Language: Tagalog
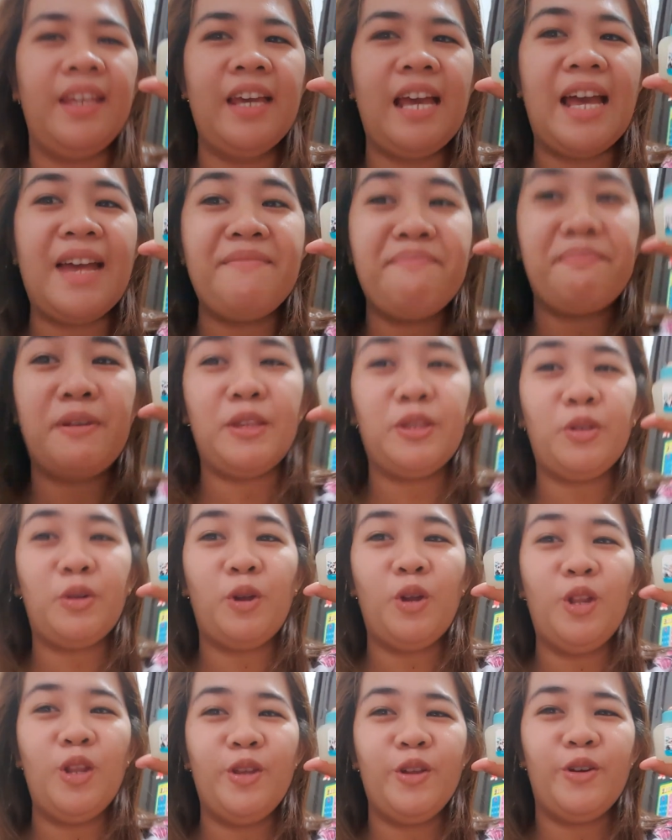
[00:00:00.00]
Ayan,
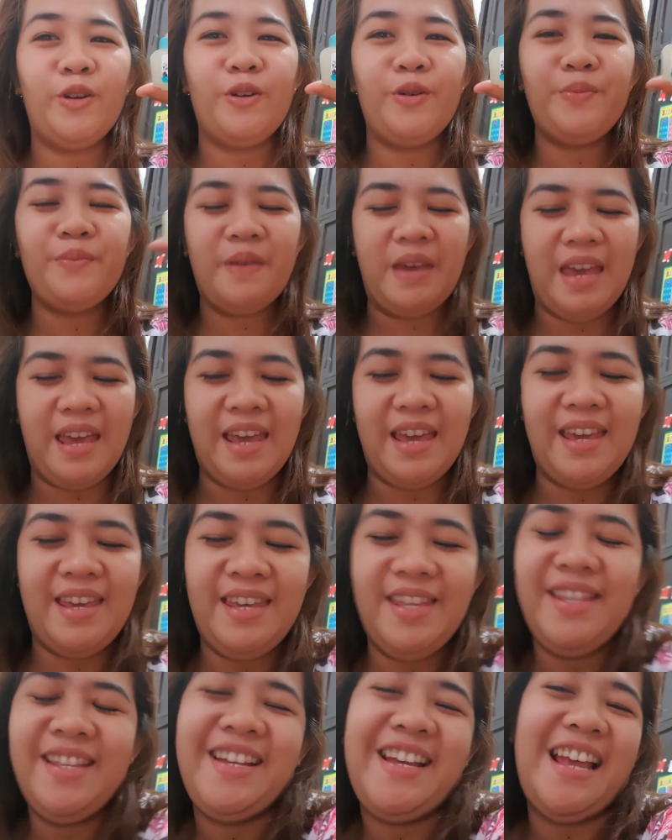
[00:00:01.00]
petroleum
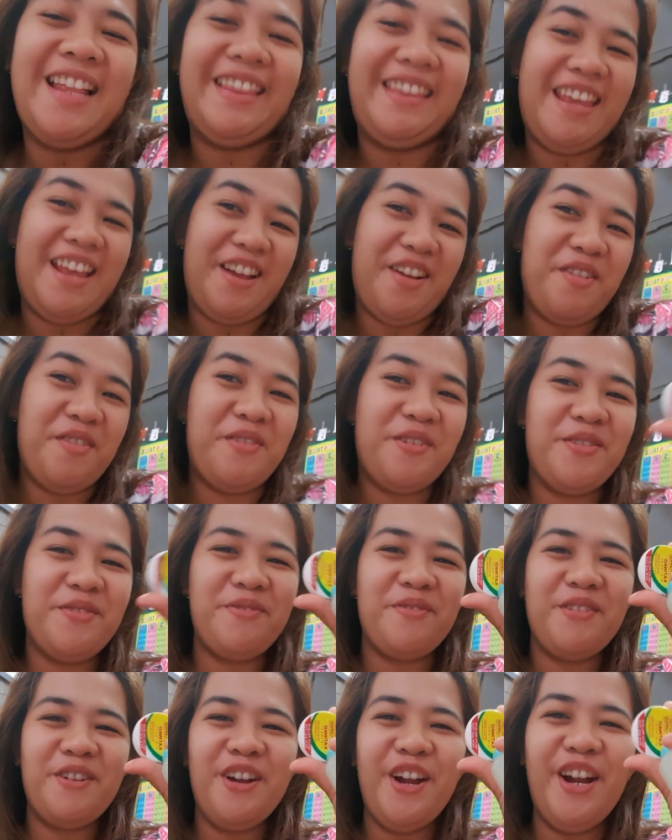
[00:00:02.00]
and cutting ko
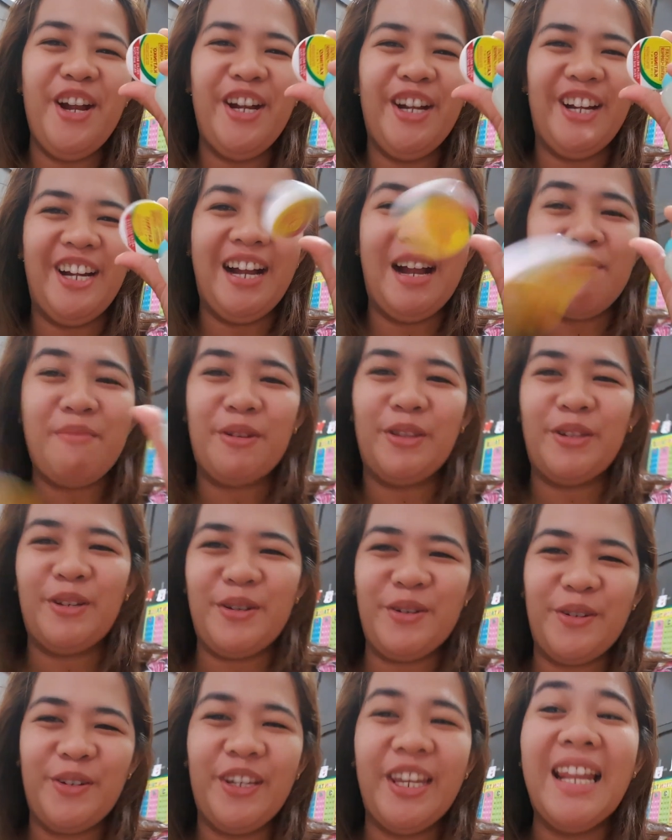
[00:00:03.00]
yung gamot
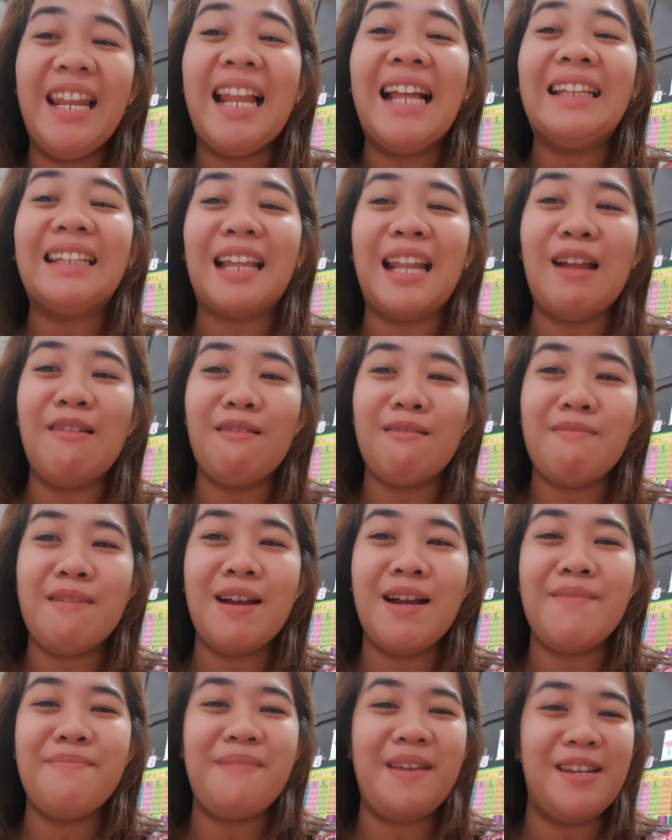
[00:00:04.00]
ko. Yan lang dalawa
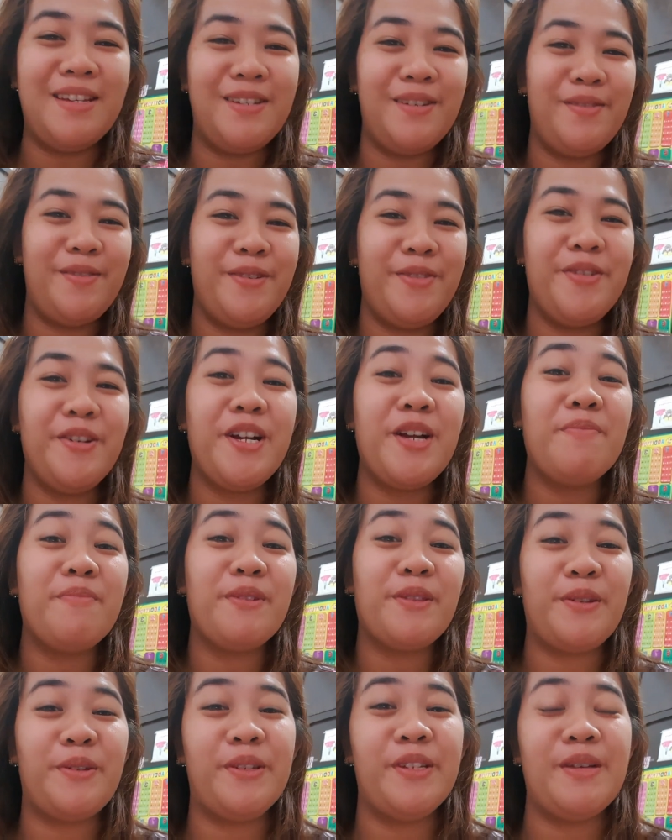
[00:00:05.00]
mga beshi ko yung
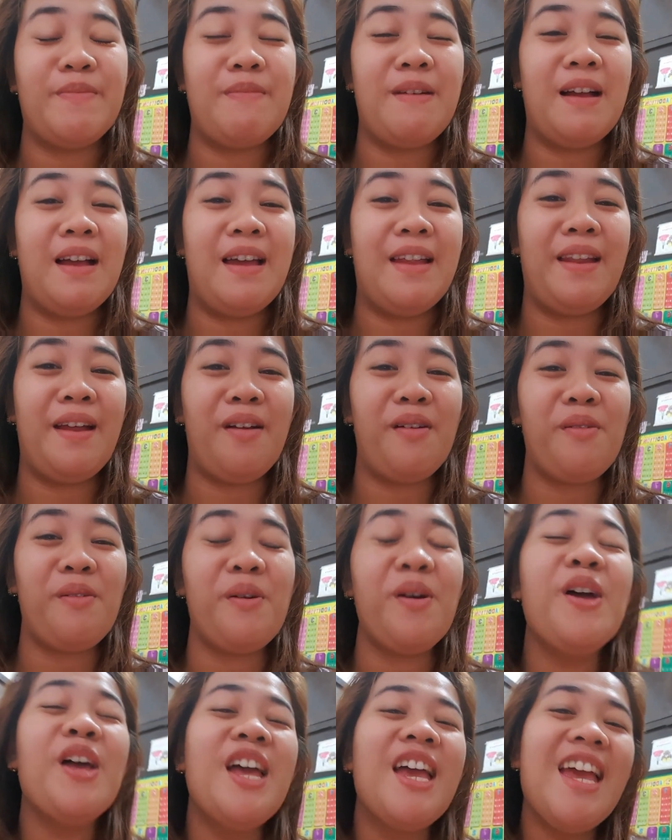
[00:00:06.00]
gamot ko sa mga anak ko.
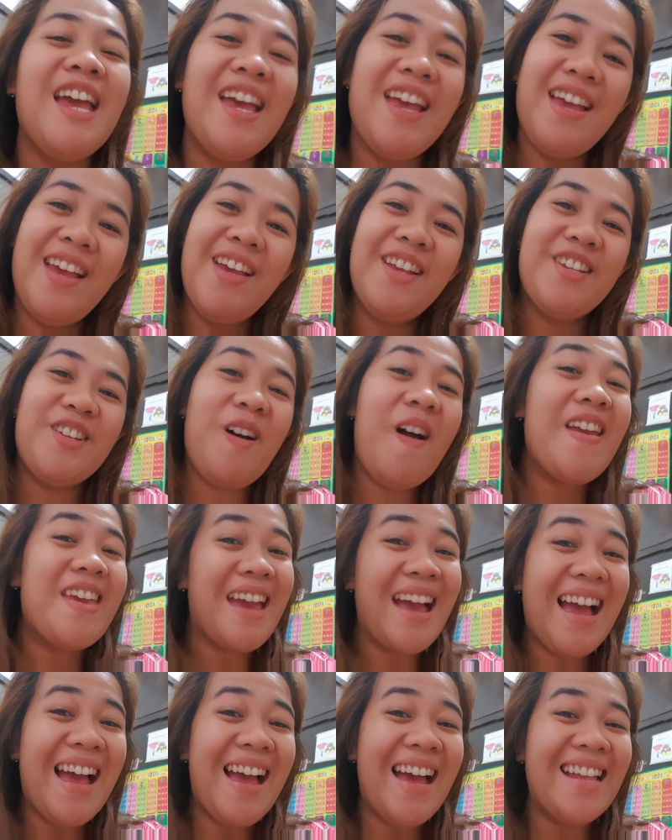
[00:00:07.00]
So,
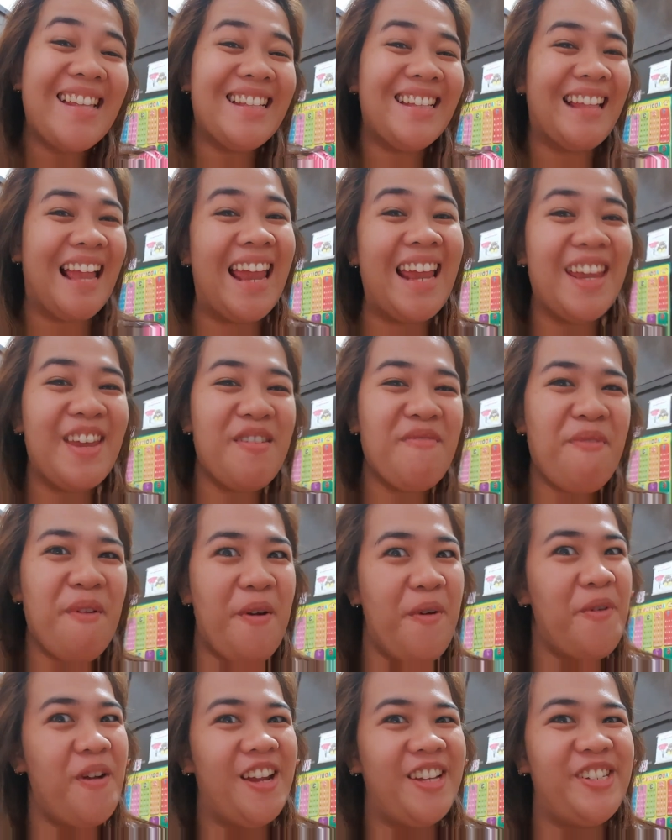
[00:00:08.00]
ayan. Thank you for
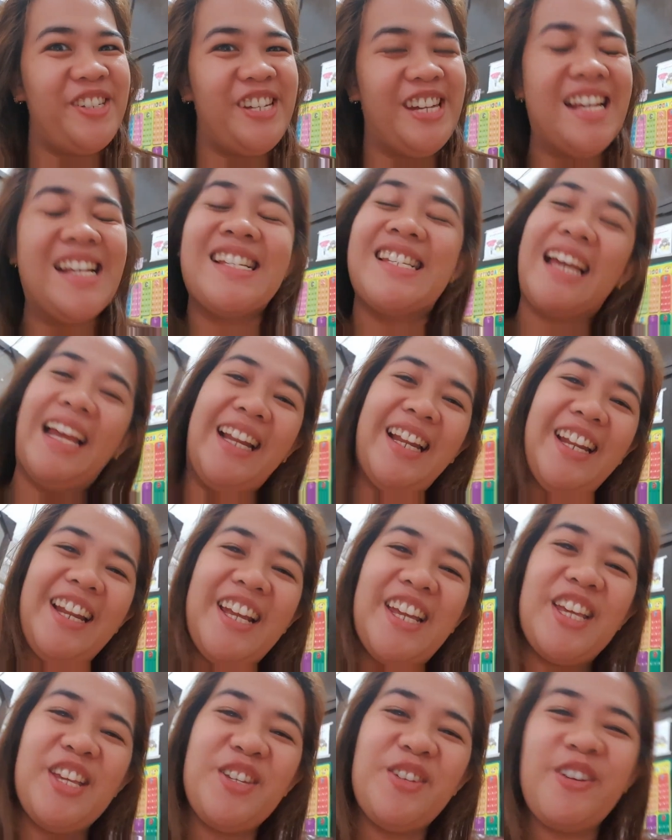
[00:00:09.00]
watching. Sana
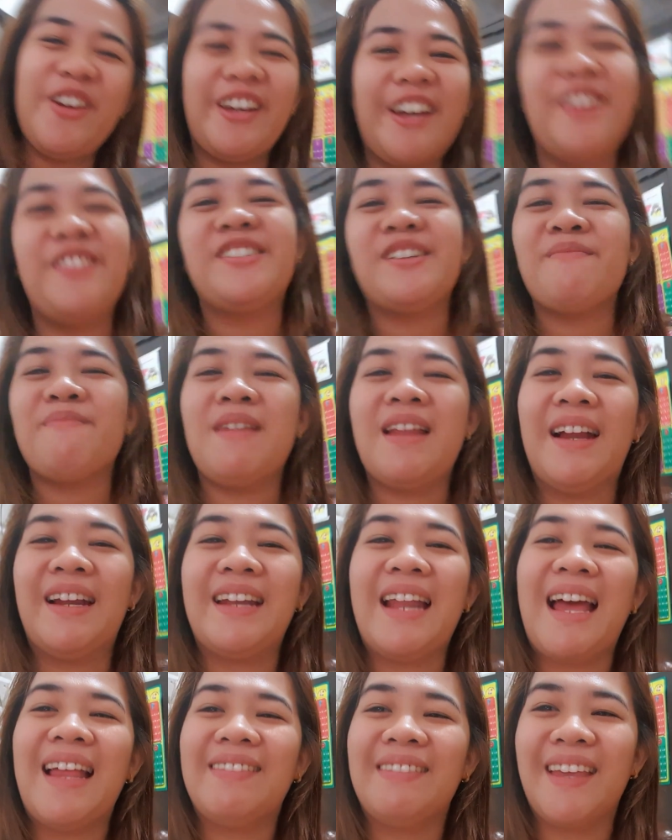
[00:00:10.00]
nag-enjoy kayo sa vlog
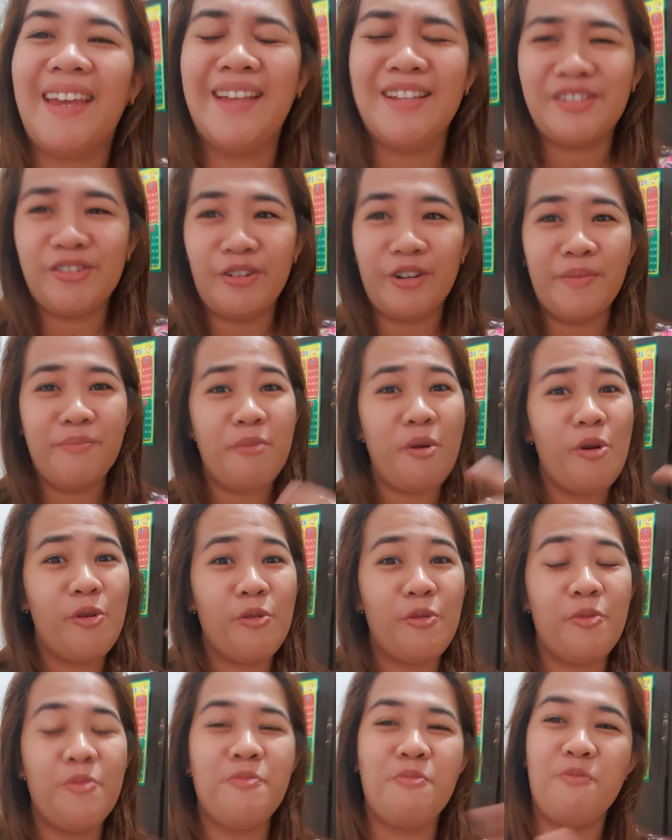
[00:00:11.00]
natin. Sorry po
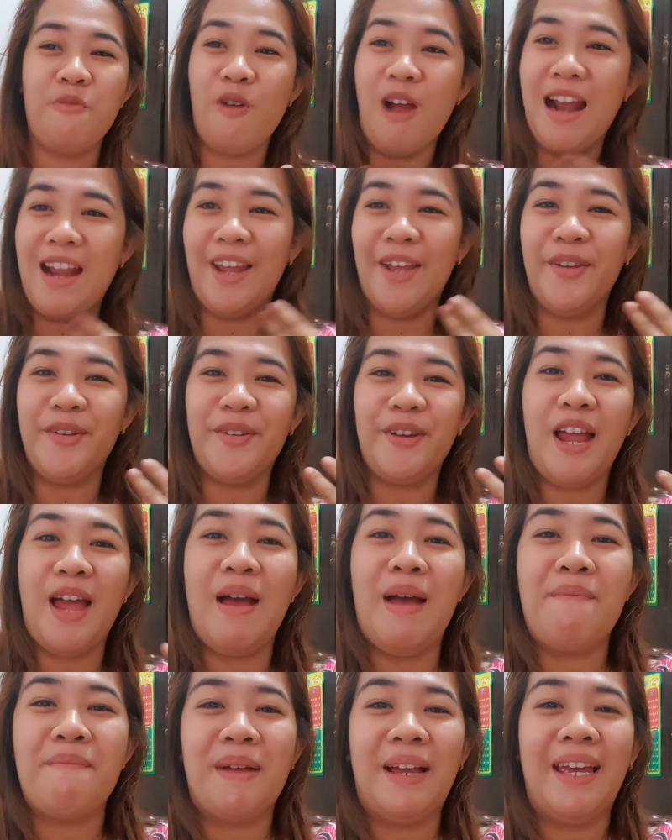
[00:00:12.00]
kung mukha lang yung
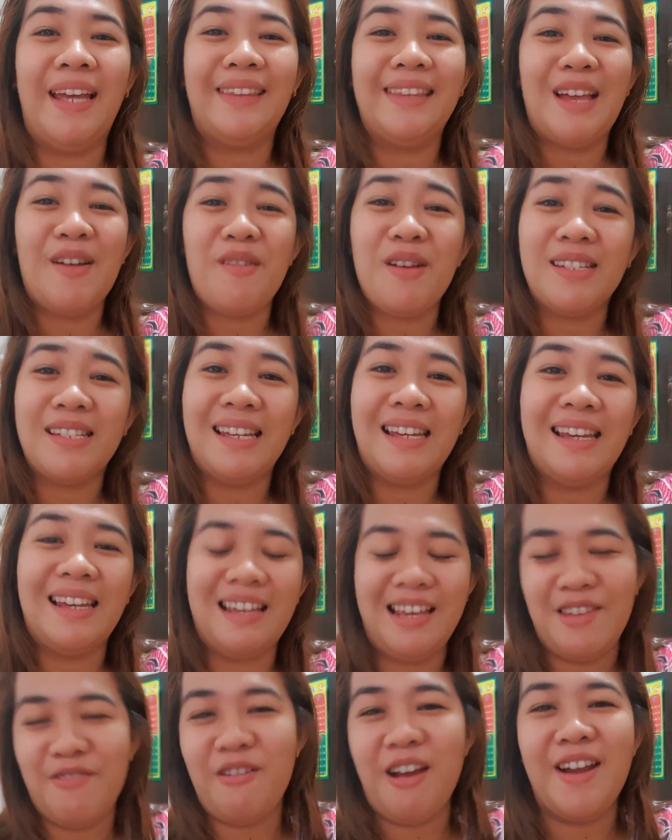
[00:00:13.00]
napakita
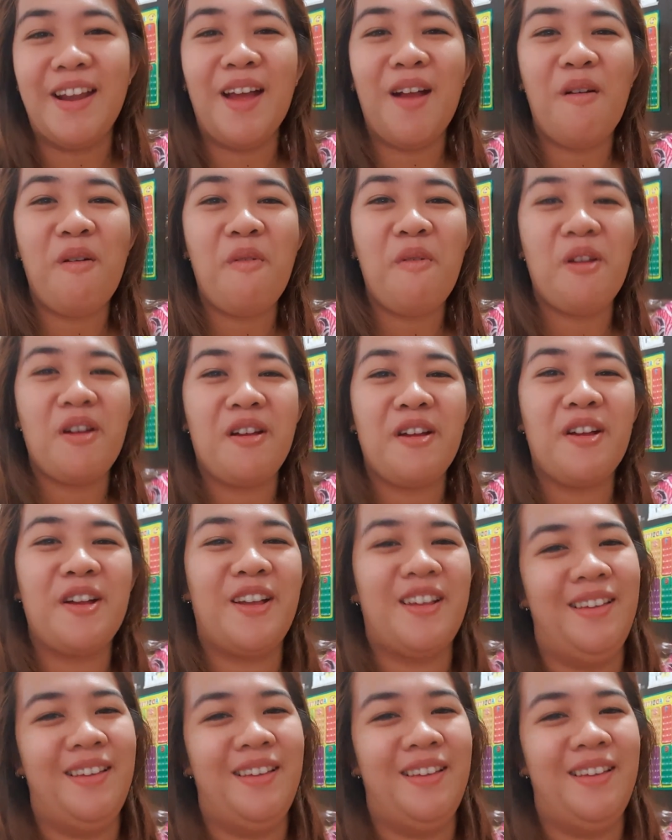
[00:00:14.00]
kasi yung anak ko nag